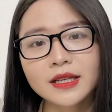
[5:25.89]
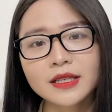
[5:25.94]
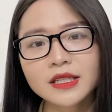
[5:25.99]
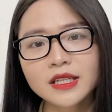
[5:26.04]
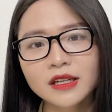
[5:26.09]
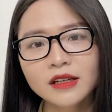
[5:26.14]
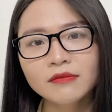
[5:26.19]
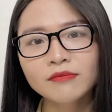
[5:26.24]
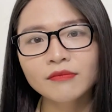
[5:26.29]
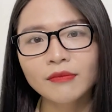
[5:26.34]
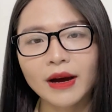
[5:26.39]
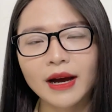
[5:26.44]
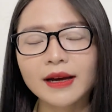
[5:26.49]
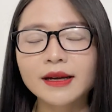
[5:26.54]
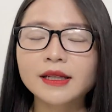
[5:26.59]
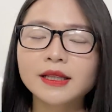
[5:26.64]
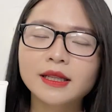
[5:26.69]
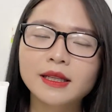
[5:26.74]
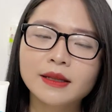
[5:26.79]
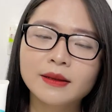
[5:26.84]
Nhưng
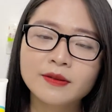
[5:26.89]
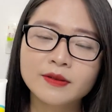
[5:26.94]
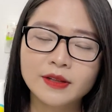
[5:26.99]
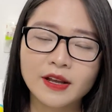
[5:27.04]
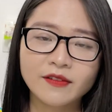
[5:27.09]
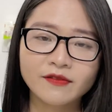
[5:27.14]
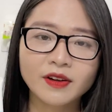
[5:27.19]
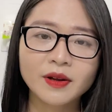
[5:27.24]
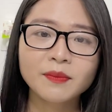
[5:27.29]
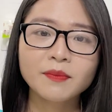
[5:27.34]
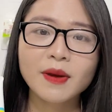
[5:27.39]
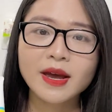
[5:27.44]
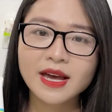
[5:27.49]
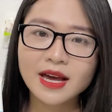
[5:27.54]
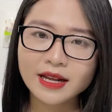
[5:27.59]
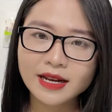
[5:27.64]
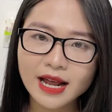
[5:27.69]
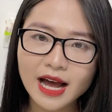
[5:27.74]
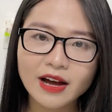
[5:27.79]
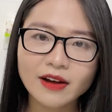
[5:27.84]
mà thành phần
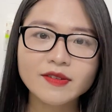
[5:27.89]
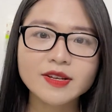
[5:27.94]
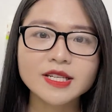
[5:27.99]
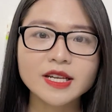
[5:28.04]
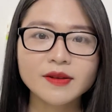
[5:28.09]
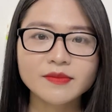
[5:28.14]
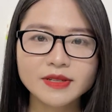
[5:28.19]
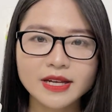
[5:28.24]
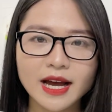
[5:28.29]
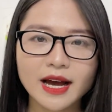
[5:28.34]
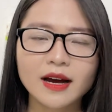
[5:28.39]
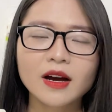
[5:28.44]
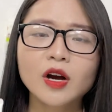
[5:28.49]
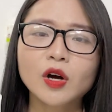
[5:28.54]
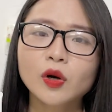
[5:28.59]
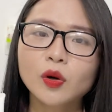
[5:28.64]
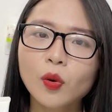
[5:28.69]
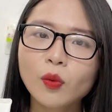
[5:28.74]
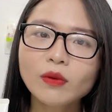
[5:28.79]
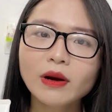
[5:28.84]
BHA và tràm trà
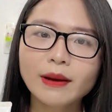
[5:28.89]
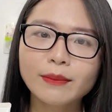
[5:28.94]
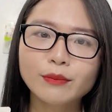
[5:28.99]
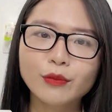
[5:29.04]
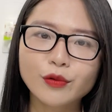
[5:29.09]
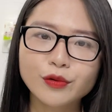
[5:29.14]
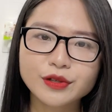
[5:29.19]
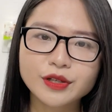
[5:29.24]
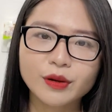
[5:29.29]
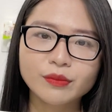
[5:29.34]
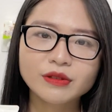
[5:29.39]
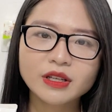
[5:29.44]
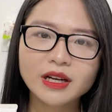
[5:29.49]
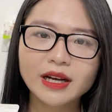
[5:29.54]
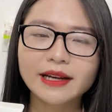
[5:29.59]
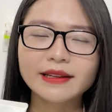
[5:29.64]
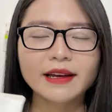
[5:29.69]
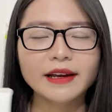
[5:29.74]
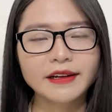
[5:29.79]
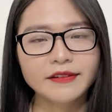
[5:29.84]
cũng là một trong những
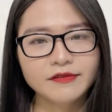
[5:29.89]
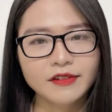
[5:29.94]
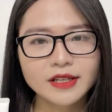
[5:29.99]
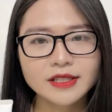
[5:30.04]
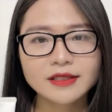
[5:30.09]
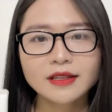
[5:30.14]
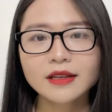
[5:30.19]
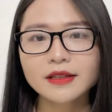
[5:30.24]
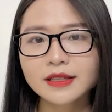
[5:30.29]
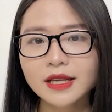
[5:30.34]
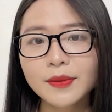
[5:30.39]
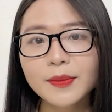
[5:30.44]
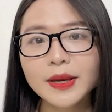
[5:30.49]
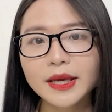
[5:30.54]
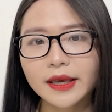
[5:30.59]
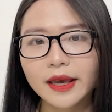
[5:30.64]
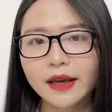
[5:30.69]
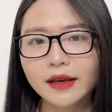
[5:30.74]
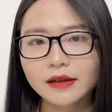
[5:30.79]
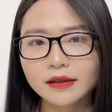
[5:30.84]
cái thành phần rất dễ bị
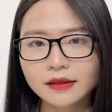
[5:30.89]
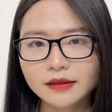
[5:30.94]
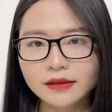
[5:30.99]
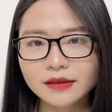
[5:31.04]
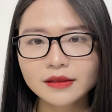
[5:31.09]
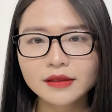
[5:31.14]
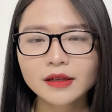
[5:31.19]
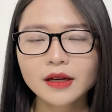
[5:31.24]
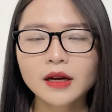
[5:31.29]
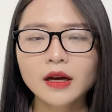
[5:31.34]
kích ứng.